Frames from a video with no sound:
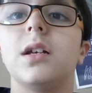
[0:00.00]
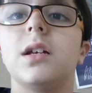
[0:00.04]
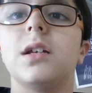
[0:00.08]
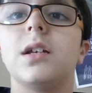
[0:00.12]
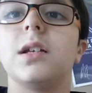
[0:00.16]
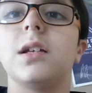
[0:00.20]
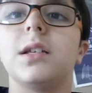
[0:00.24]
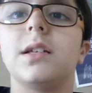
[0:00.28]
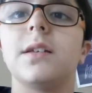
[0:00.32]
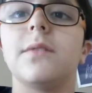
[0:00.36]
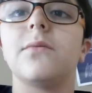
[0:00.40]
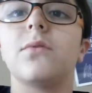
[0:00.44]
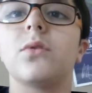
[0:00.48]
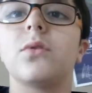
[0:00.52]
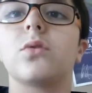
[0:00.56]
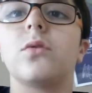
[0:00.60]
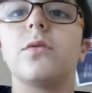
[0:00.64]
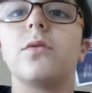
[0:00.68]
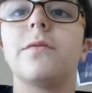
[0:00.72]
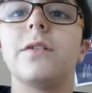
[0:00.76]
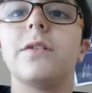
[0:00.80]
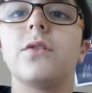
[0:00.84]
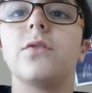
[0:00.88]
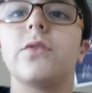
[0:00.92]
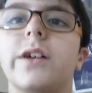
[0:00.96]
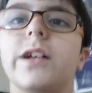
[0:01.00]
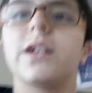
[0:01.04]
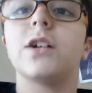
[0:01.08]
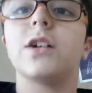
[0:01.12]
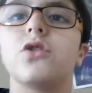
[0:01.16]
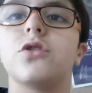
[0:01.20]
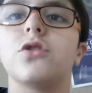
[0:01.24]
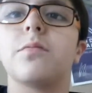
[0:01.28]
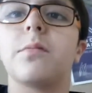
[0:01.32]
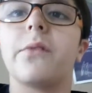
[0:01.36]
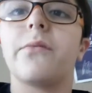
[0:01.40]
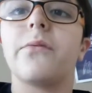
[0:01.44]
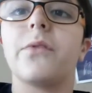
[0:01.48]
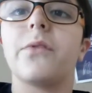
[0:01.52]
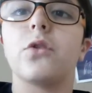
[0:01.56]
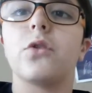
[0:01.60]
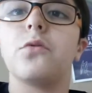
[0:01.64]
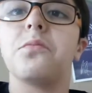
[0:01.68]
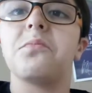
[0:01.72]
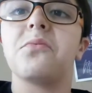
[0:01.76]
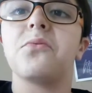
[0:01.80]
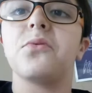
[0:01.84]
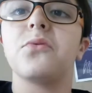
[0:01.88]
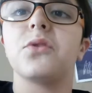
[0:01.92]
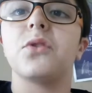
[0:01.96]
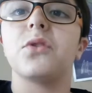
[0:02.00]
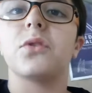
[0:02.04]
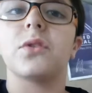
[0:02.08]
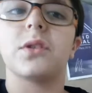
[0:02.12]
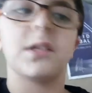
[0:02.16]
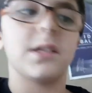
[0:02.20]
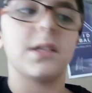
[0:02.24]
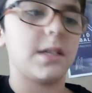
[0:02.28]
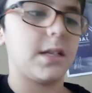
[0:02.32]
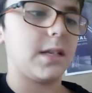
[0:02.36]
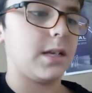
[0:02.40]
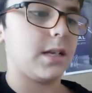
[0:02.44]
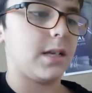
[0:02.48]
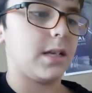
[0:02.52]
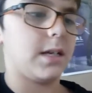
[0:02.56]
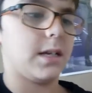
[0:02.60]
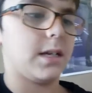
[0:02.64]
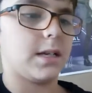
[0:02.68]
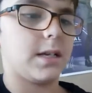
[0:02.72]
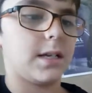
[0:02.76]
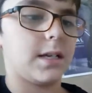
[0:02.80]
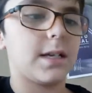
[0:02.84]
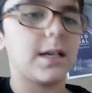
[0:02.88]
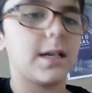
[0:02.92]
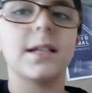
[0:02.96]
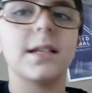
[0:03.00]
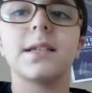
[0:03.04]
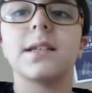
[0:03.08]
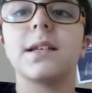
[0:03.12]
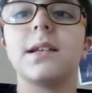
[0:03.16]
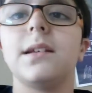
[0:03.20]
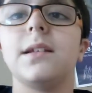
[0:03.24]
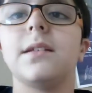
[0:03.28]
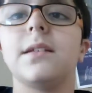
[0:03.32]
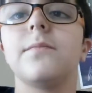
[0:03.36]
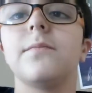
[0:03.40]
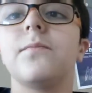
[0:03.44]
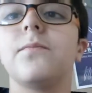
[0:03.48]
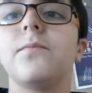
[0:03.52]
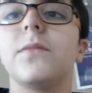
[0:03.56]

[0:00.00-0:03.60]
Si vous trouvez lequel je préfère le plus dans ces 4 skins,